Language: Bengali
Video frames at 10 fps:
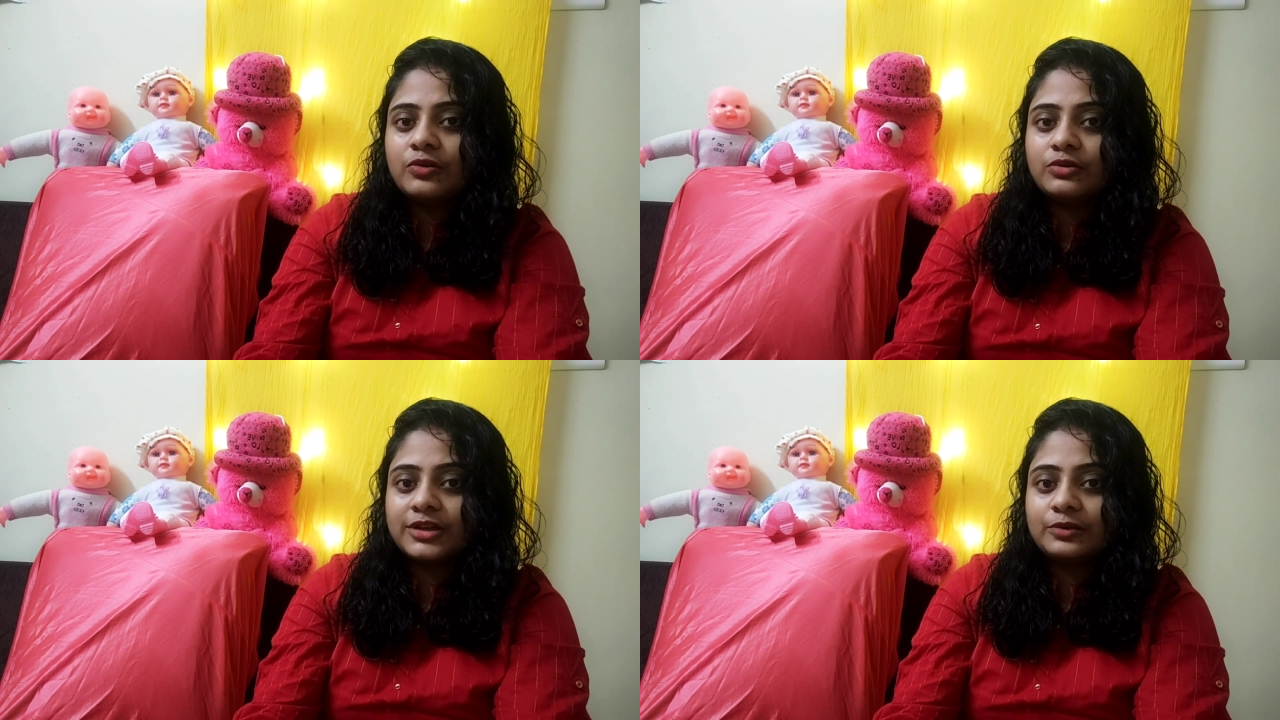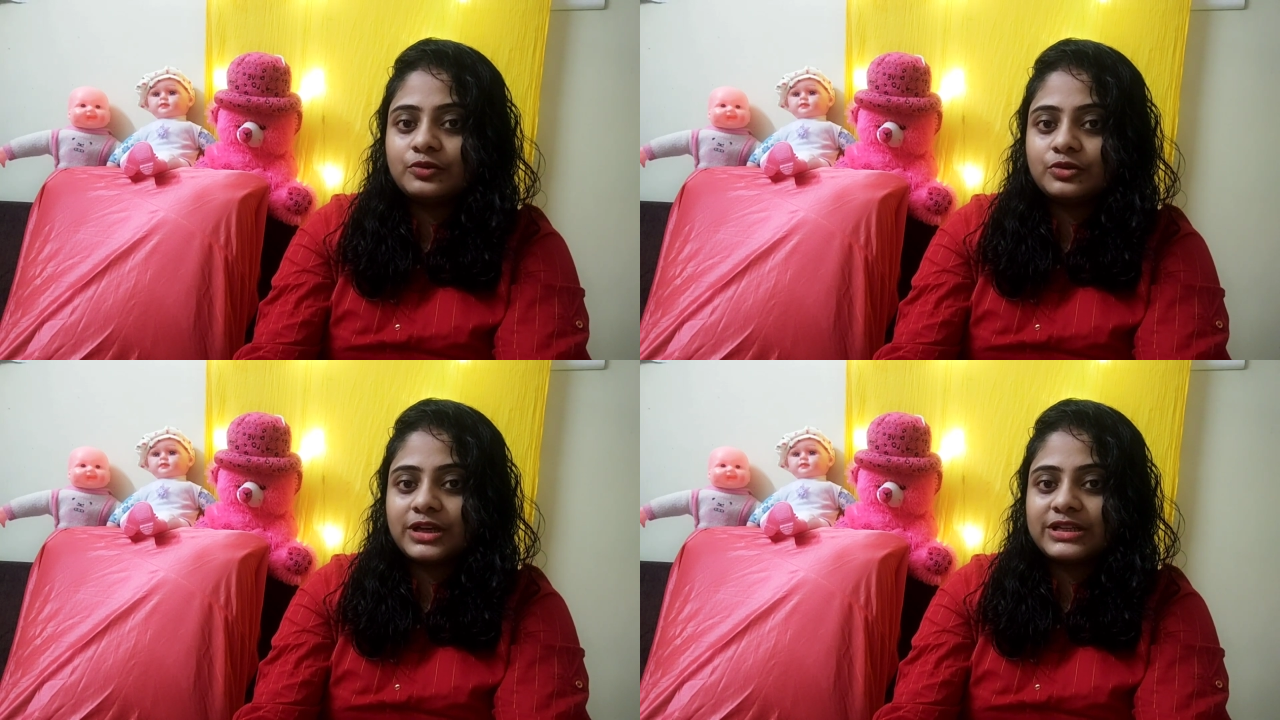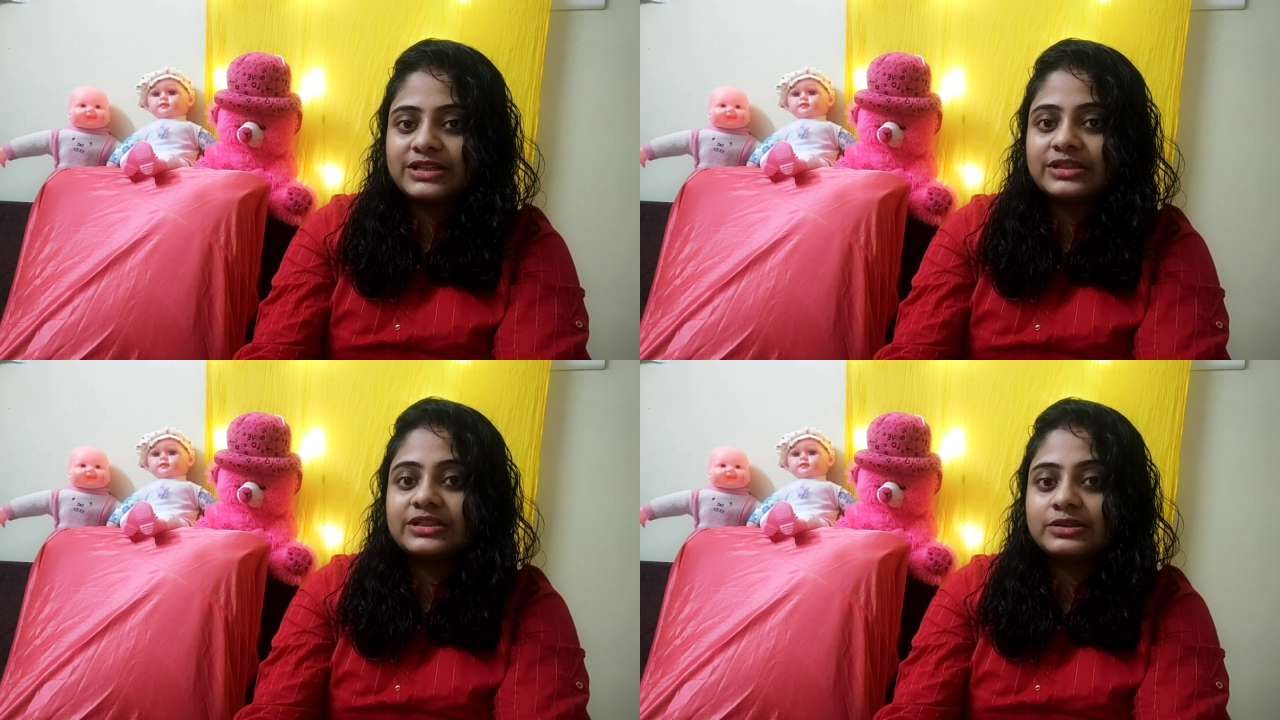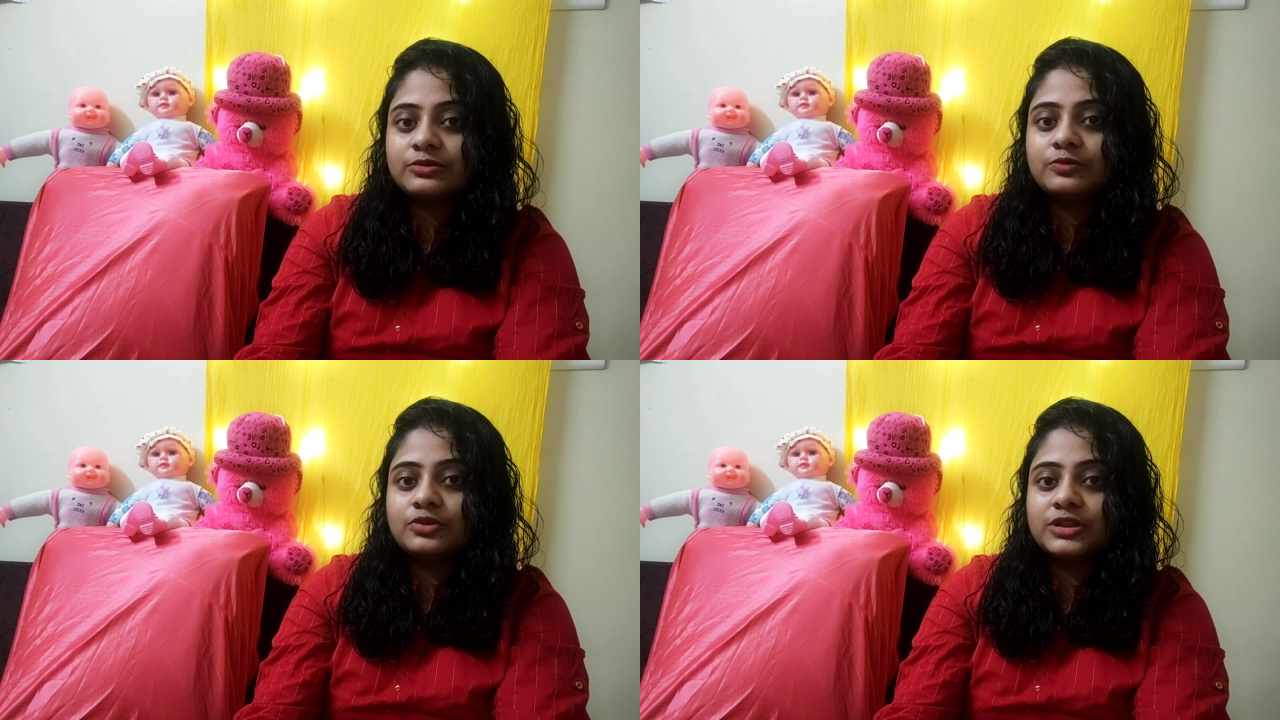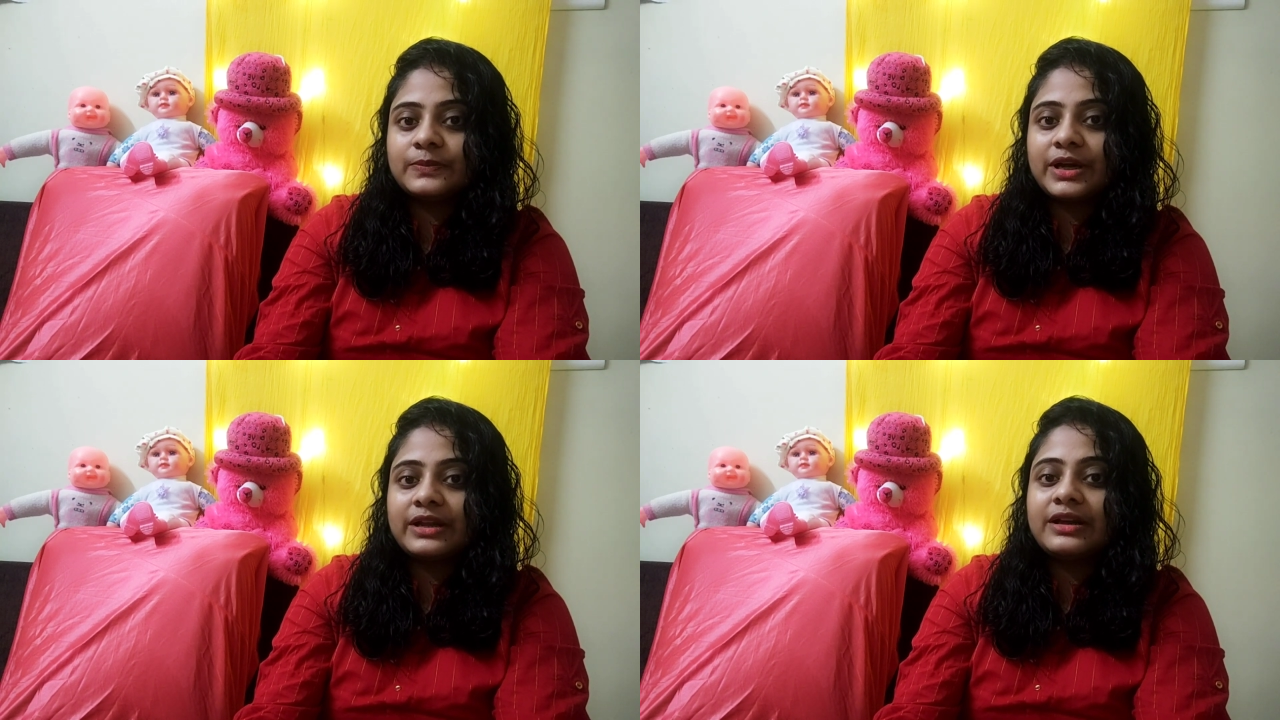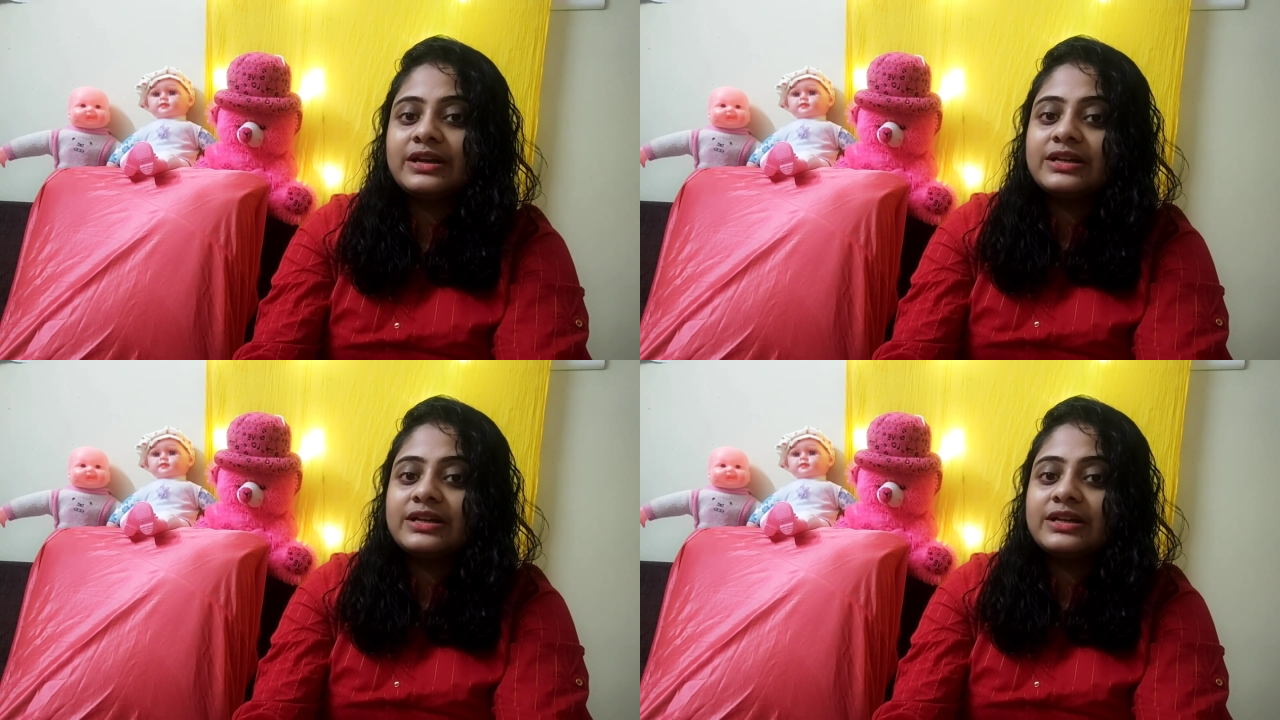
কোথাও রোদ আসছে সেরকম হতে পারে